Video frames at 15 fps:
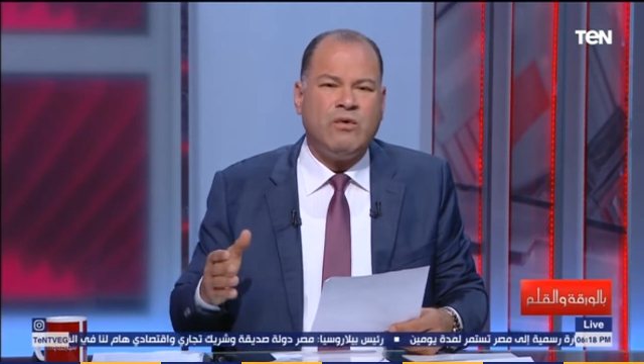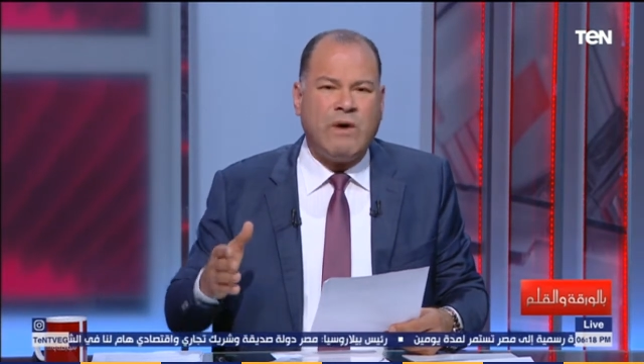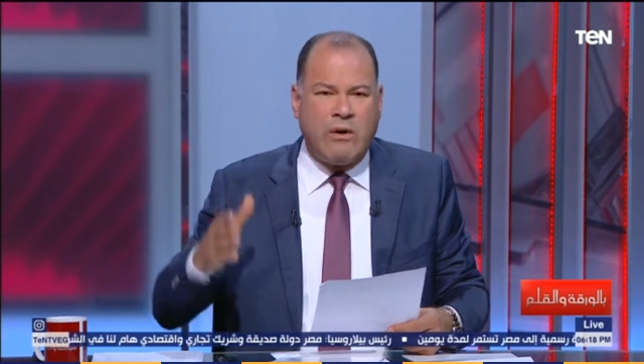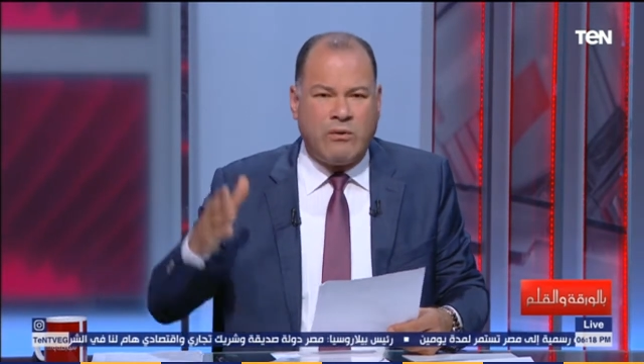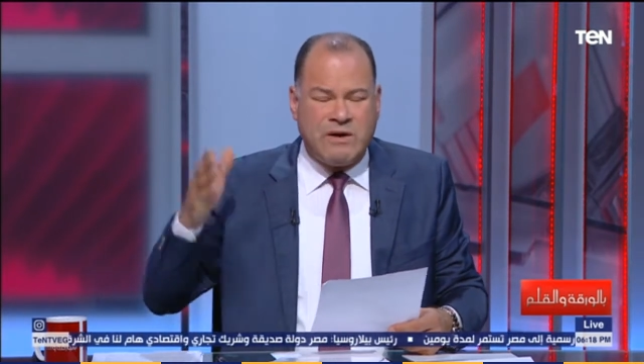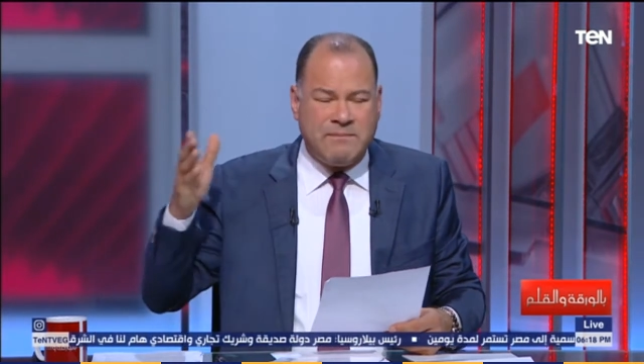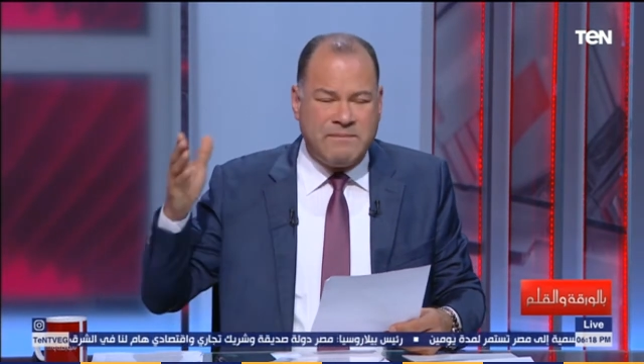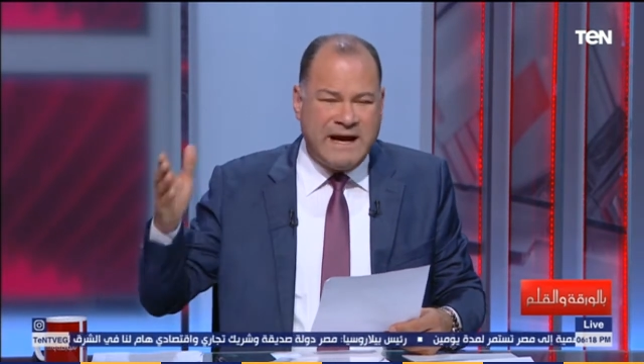
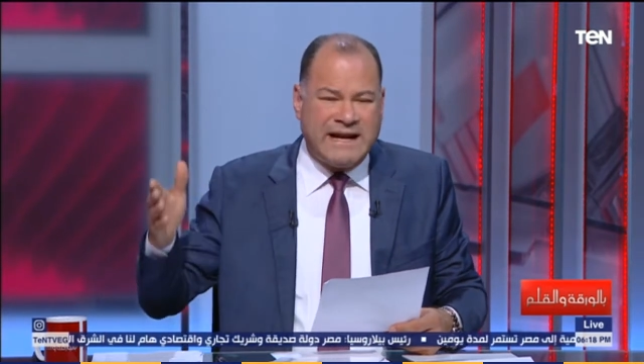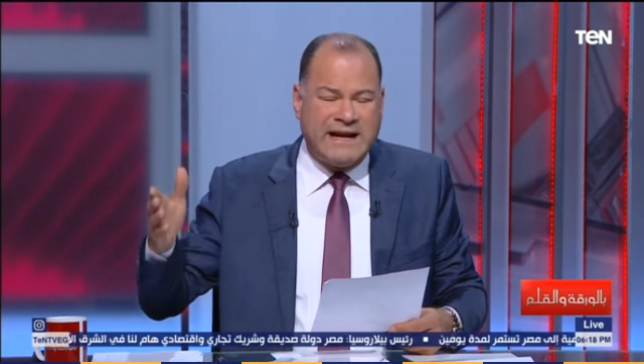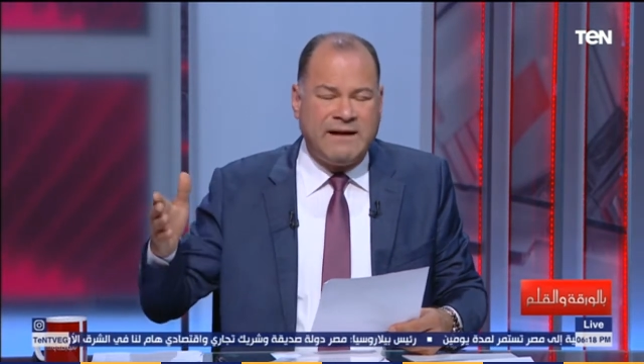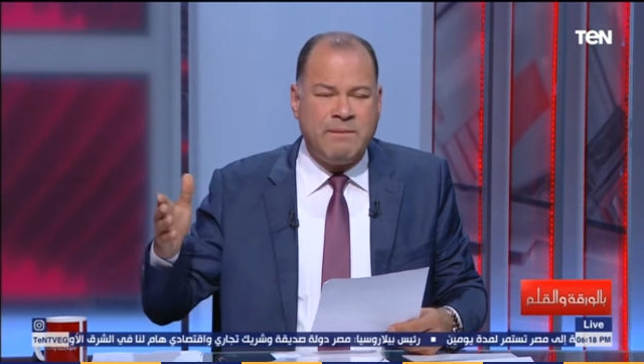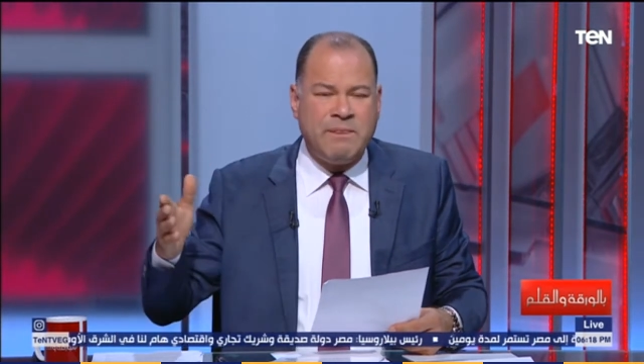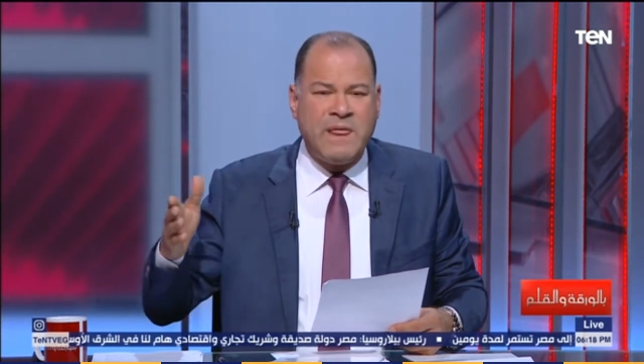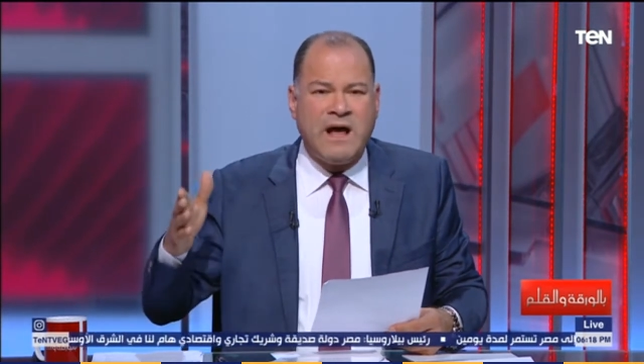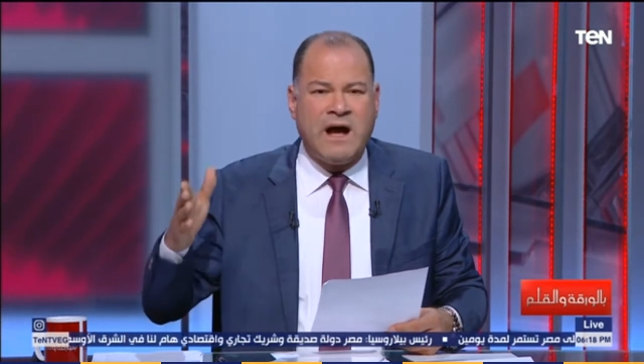واول
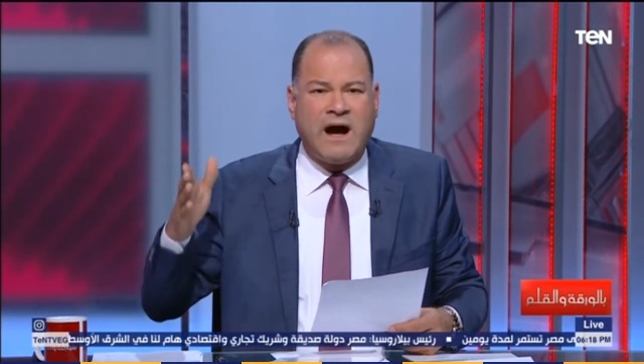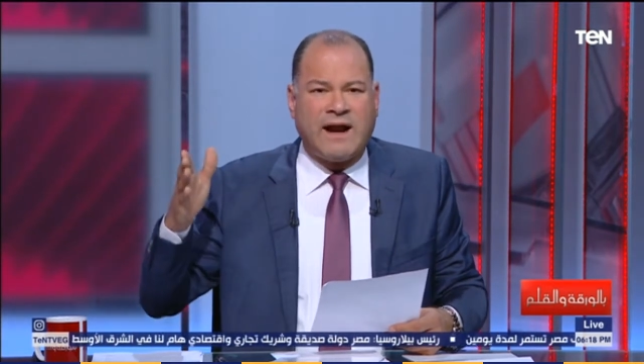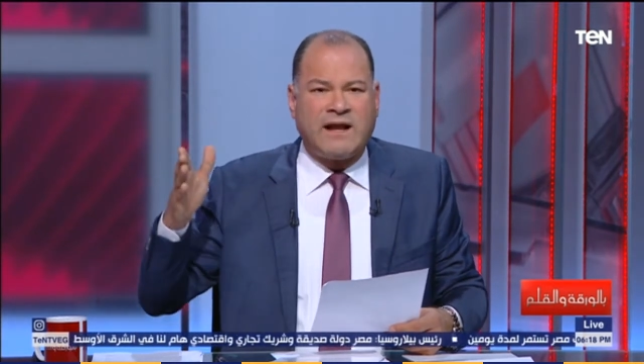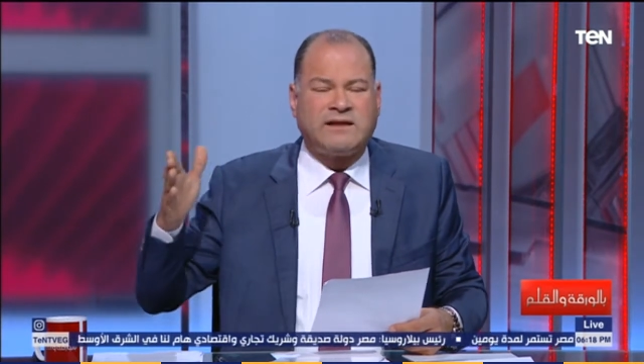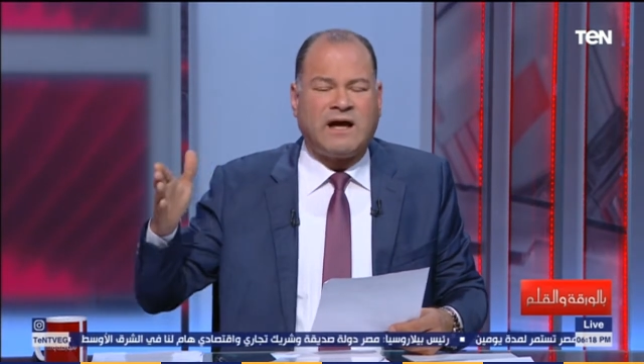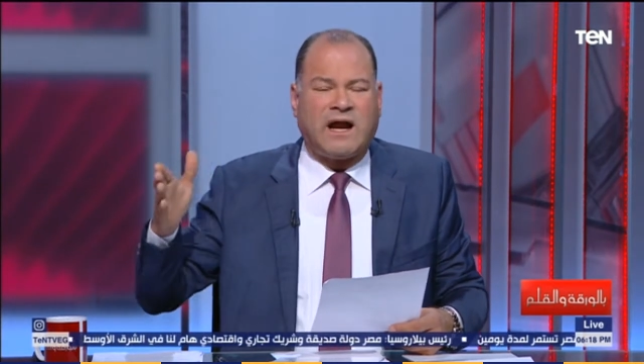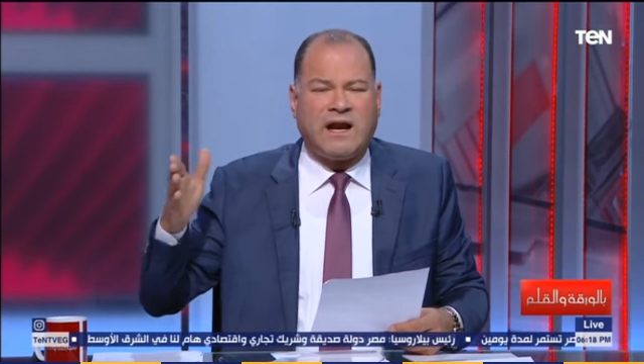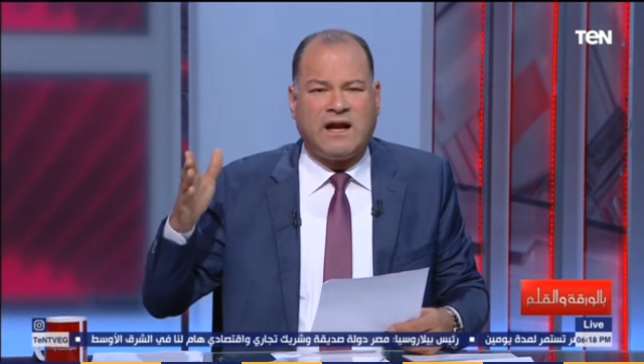امبارح
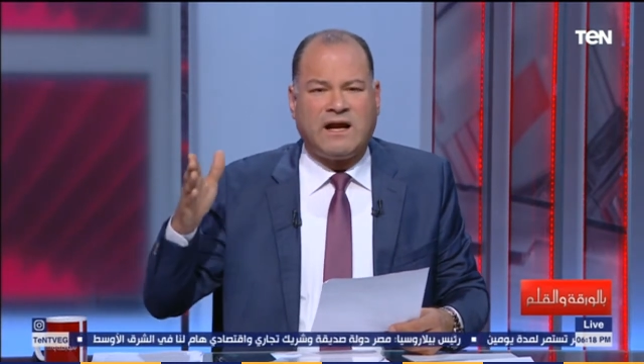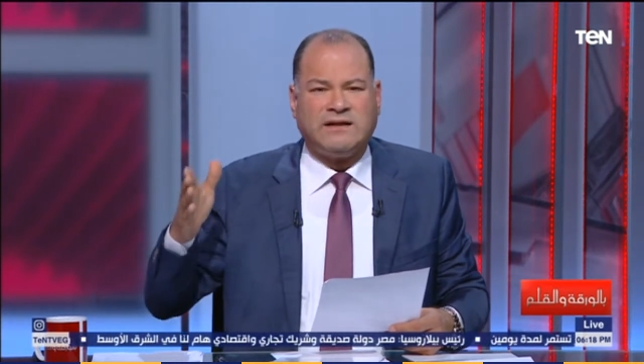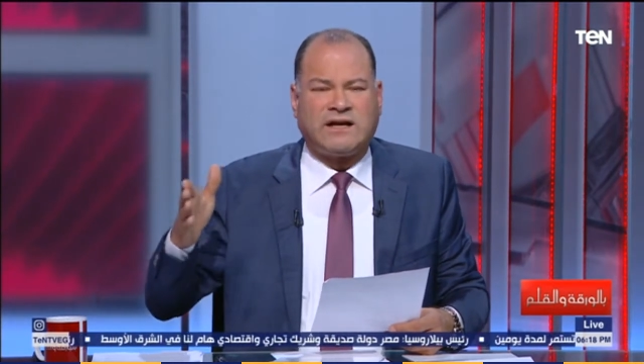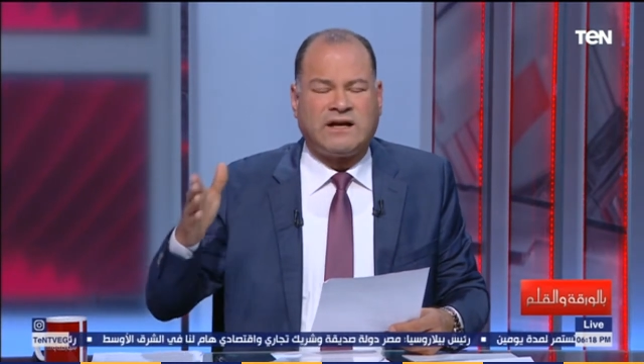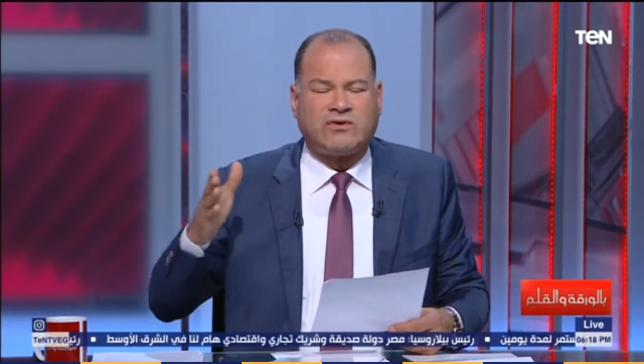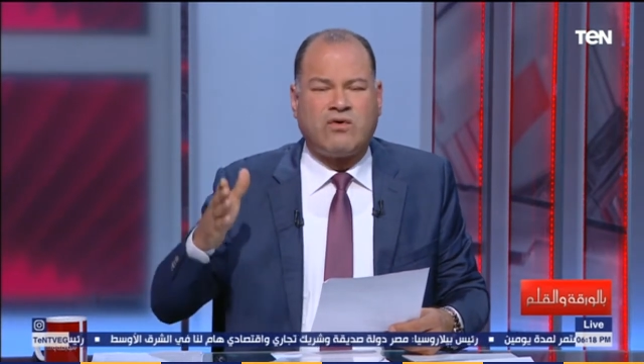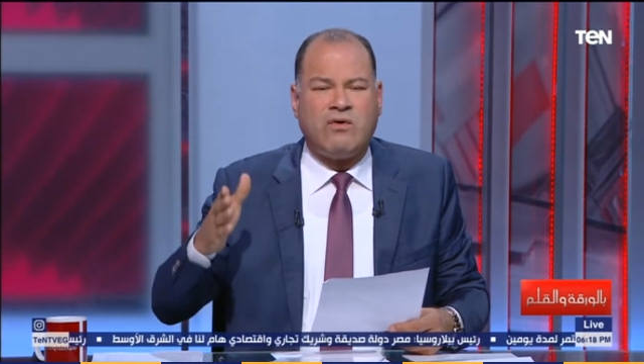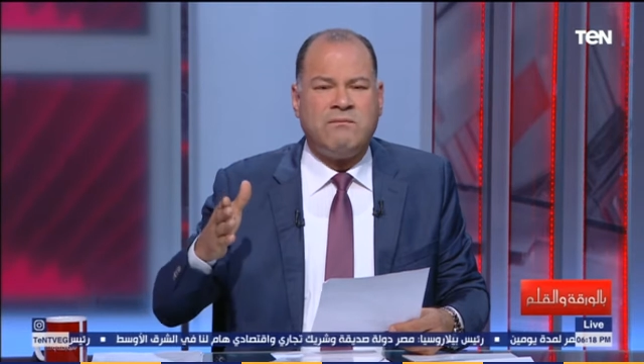عرضت على
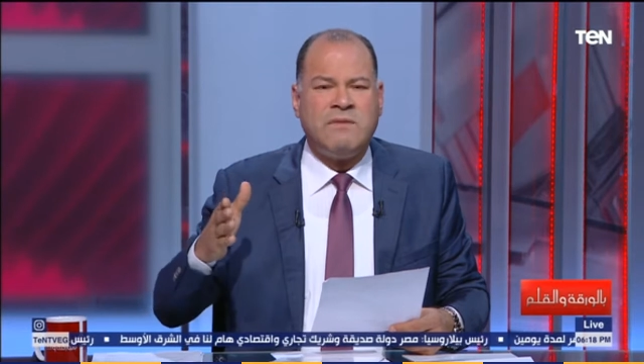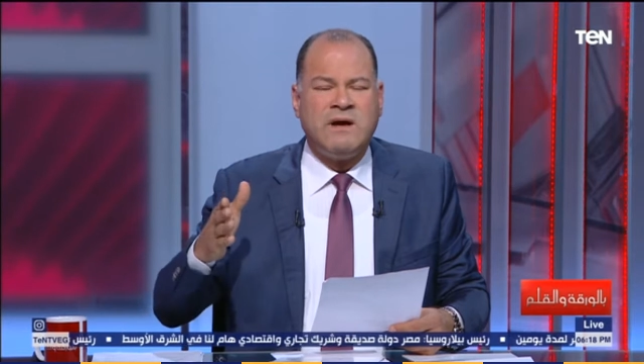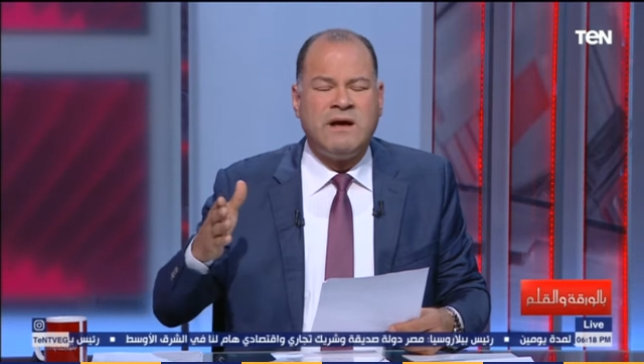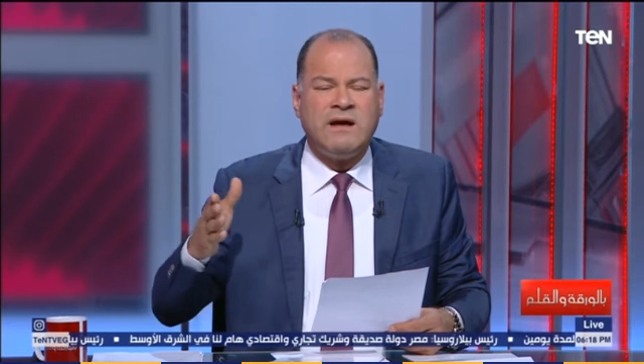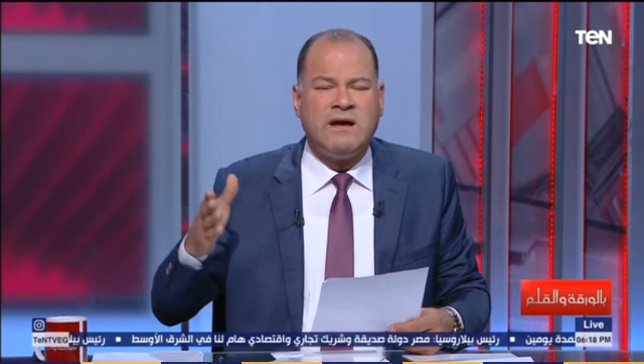حضراتكم